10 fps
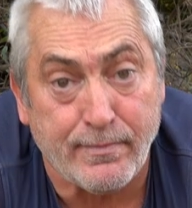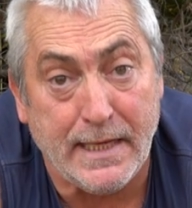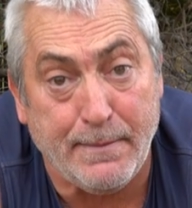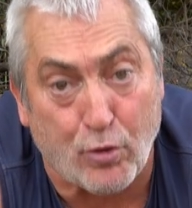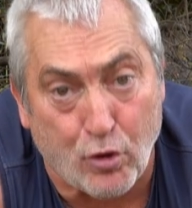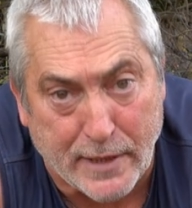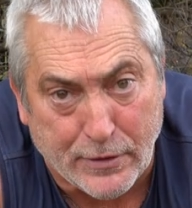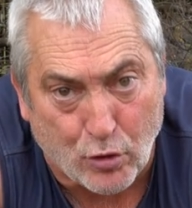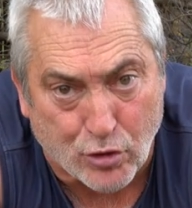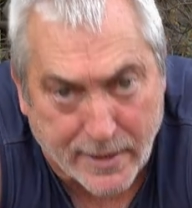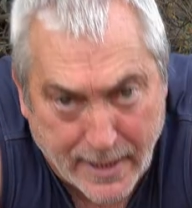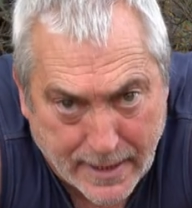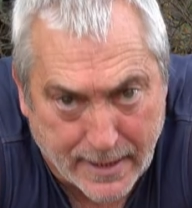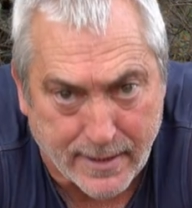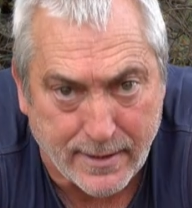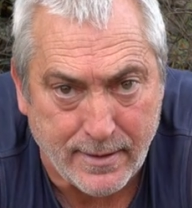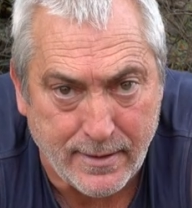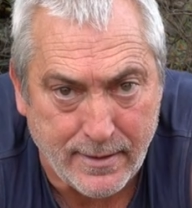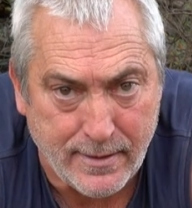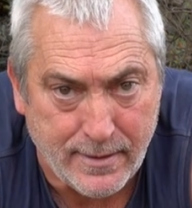y por lo tanto los atacan,
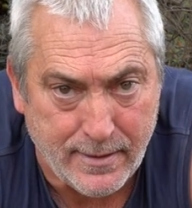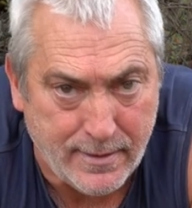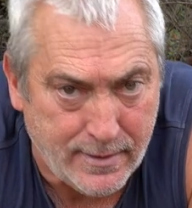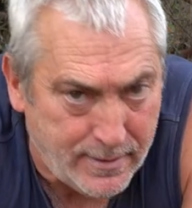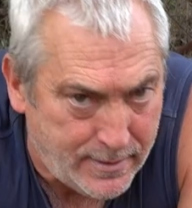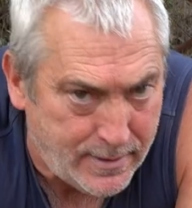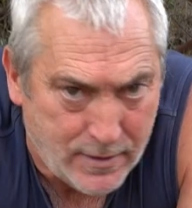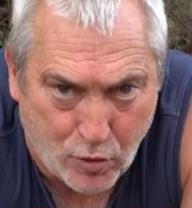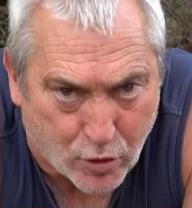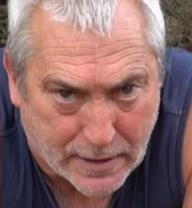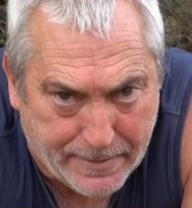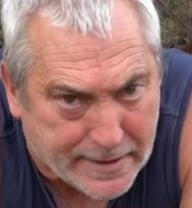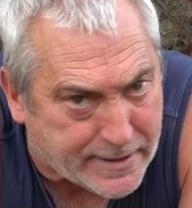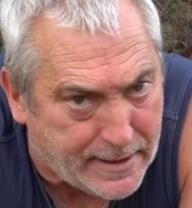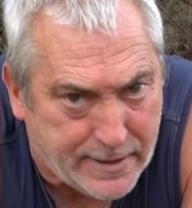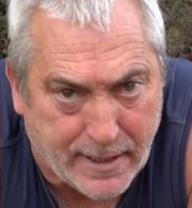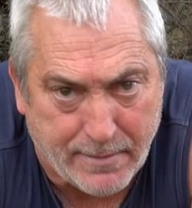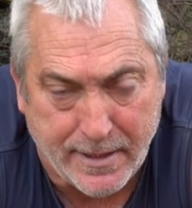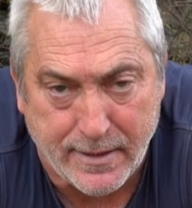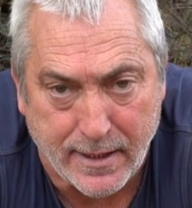los revientan
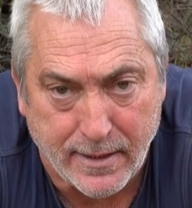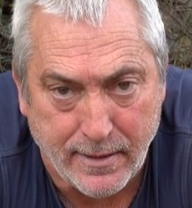literalmente.